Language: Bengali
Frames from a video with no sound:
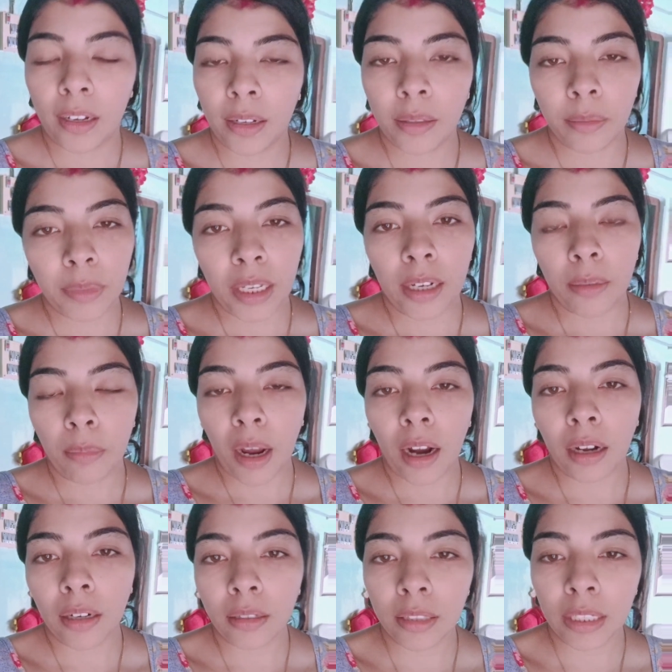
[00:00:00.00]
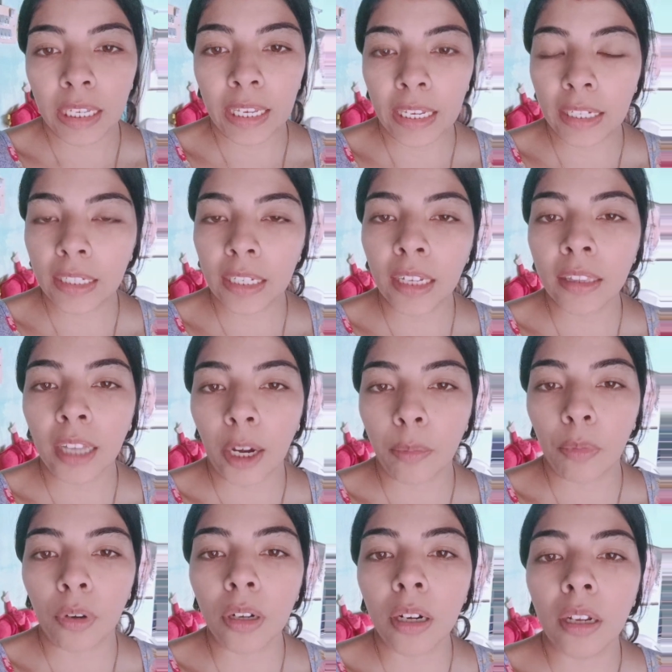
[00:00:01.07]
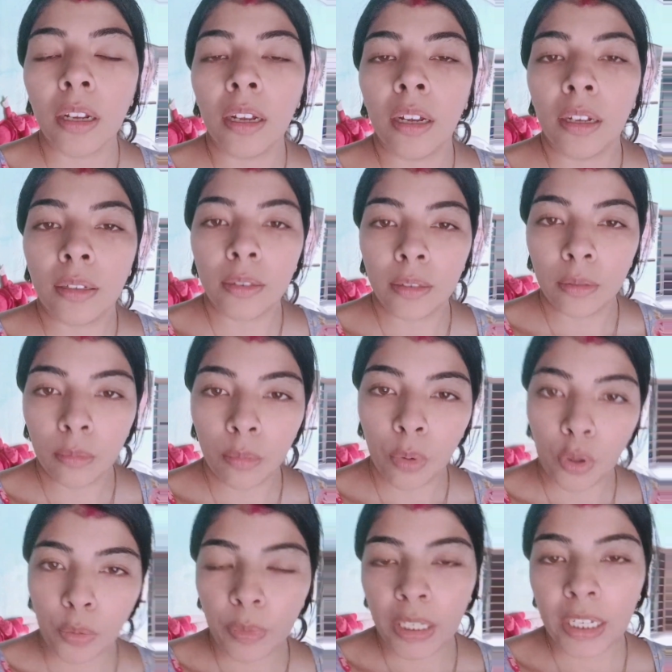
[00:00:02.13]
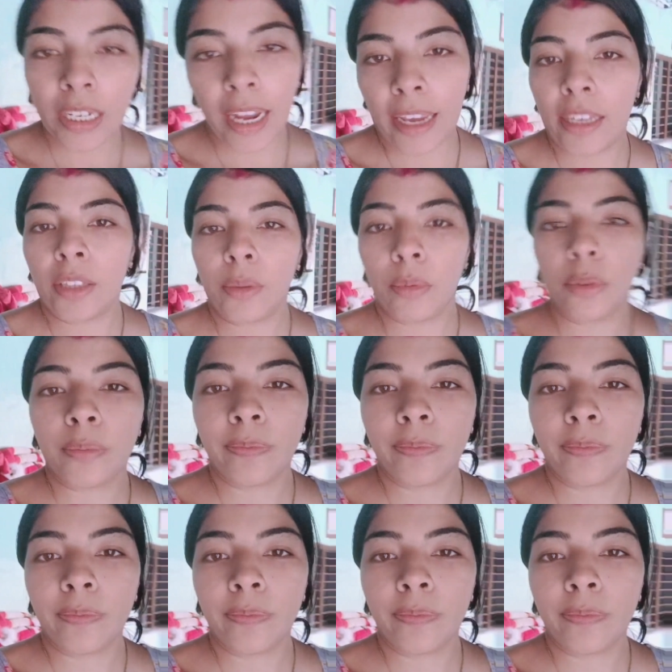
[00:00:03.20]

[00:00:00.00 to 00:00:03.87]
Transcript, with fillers: আমি আর মা খেয়ে নিয়ে তারপর বড় মেয়েকে খাইয়ে দেবো